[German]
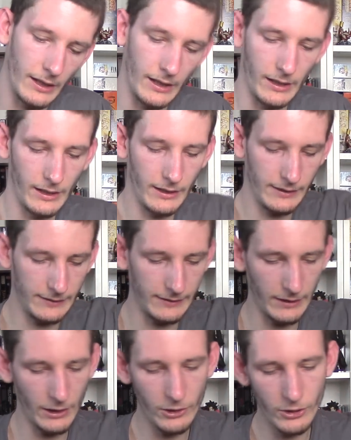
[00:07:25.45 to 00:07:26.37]
ein
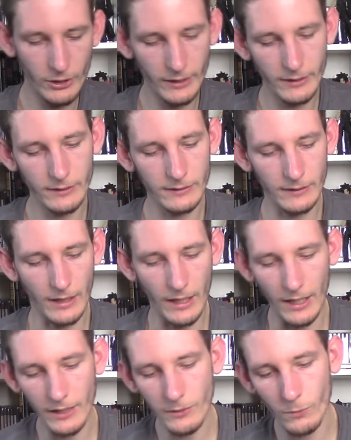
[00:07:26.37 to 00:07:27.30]
sehr schickes
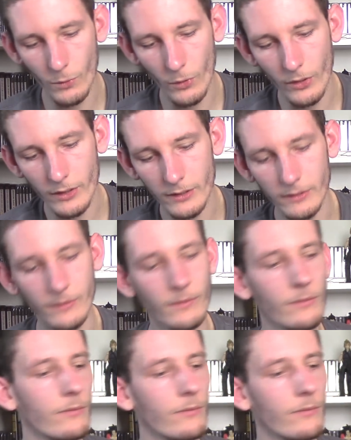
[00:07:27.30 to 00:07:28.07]
Artwork,